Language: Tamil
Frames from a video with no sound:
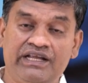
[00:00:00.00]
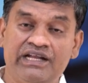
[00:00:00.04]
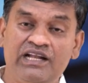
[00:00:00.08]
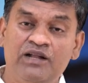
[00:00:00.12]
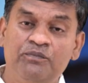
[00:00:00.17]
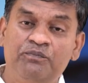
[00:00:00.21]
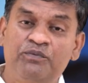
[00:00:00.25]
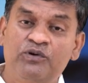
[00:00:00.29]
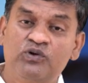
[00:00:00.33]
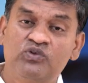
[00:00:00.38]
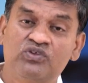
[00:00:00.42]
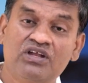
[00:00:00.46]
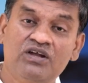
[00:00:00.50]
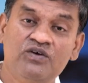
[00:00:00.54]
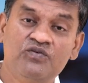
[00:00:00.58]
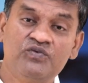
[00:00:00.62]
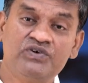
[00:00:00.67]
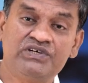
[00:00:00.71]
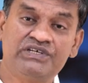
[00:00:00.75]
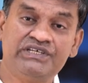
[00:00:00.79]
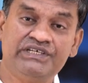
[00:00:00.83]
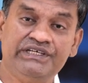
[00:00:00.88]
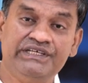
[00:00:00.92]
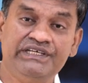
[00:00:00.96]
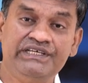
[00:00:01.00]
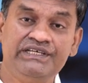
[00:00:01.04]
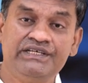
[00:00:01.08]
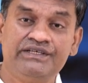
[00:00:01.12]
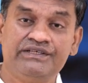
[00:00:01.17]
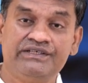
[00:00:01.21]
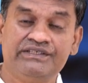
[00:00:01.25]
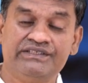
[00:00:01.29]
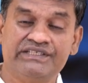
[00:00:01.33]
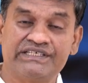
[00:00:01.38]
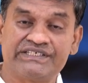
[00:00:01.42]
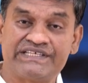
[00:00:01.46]
என்னை பொறுத்தளவுக்கு
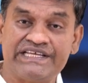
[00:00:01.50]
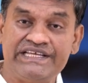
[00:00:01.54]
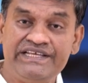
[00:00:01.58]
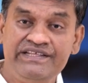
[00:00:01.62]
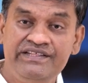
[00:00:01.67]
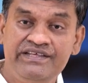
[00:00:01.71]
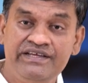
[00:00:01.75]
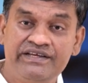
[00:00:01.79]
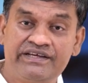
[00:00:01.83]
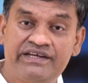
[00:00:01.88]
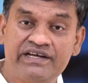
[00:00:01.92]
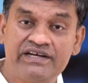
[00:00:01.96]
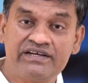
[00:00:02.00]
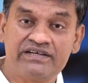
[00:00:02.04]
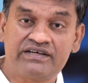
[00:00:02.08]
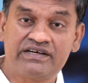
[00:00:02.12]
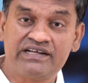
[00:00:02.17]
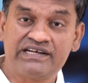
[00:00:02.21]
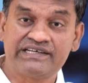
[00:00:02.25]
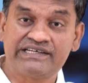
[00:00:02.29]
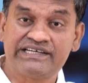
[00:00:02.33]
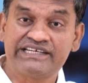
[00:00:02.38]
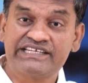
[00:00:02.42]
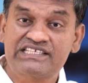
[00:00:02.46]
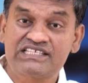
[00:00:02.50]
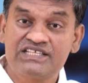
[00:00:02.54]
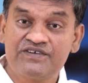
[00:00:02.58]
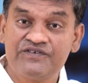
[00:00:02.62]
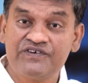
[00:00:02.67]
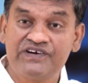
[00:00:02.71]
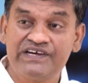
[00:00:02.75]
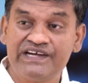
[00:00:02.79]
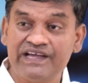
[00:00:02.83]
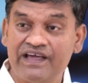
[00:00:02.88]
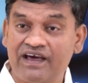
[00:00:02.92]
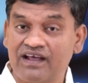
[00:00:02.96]
இந்த செய்தியை கேட்குற
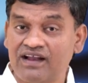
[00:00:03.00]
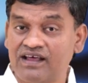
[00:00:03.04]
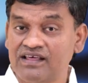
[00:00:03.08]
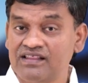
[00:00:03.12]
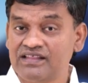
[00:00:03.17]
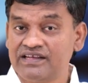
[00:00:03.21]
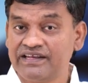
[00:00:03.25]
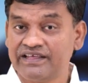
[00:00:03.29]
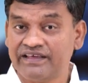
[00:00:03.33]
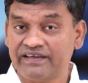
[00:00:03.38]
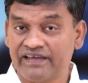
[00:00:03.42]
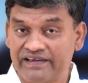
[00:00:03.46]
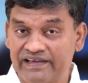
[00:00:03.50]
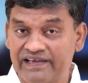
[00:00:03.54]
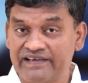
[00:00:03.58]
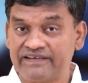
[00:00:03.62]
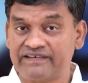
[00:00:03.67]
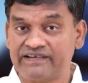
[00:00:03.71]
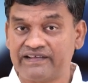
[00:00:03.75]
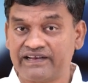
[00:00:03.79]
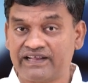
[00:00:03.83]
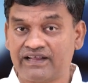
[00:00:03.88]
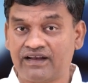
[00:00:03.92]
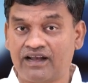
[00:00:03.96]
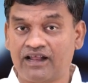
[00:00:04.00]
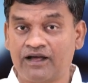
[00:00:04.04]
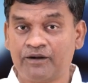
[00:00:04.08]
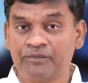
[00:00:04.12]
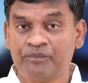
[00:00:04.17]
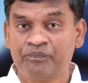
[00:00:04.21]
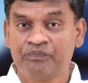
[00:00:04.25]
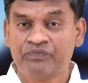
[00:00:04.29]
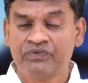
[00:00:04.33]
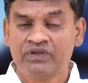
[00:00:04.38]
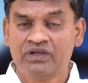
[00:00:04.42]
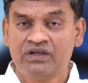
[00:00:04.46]
கிறிஸ்தவங்க யாராவது நீங்கள் கேட்குறீங்களா
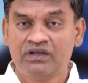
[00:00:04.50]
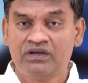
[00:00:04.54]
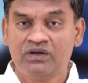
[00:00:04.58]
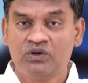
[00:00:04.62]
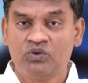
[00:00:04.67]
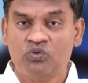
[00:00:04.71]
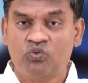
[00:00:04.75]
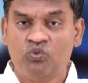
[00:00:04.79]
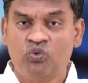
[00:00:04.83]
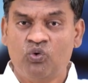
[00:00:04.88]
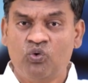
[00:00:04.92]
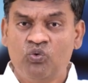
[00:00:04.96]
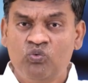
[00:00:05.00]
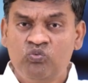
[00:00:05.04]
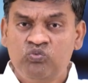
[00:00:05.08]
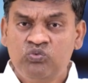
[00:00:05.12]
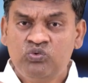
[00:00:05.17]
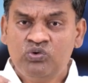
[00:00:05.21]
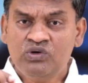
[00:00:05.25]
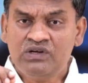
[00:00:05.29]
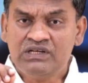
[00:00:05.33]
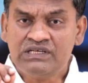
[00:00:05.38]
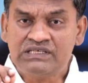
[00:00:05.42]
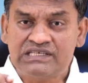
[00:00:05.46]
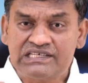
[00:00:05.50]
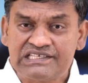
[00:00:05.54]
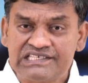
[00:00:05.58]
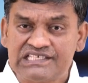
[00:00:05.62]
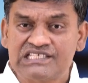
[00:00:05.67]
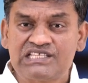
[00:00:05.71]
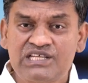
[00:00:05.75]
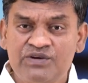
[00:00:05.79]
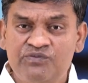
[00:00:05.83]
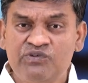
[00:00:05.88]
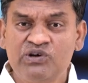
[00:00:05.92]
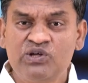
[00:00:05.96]
ஒவ்வொரு
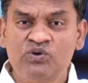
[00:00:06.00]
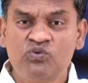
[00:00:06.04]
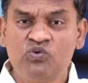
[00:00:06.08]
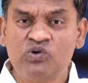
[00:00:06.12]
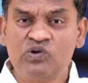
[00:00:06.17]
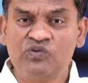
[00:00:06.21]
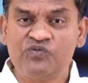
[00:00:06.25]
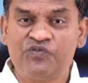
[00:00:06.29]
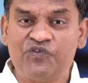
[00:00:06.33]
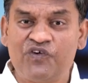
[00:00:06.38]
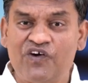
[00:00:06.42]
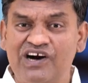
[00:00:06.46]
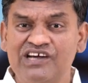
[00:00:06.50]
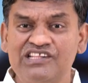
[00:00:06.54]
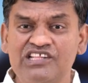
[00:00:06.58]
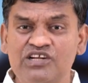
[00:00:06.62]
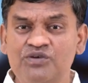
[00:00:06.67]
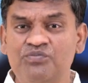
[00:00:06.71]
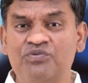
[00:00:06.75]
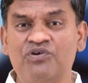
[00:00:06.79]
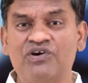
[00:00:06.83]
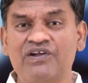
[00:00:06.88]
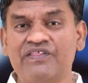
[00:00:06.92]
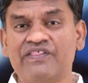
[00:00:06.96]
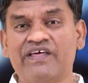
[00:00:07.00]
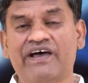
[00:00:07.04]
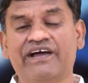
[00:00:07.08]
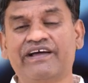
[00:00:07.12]
கிறிஸ்தவனும் ஒரு ஃபாதர் போல